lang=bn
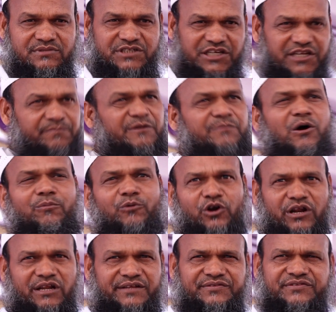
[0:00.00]
যিনি বিবাহ
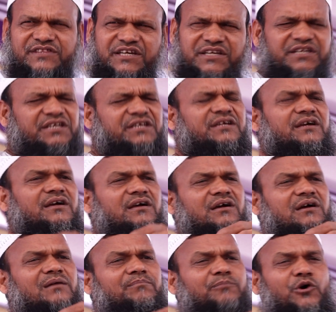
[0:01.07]
পড়ালেন তিনি
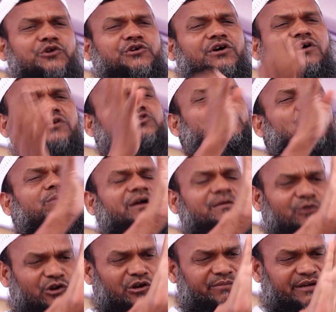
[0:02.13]
বৈঠকের সবাই
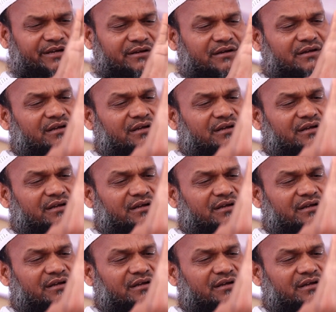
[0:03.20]
বলবে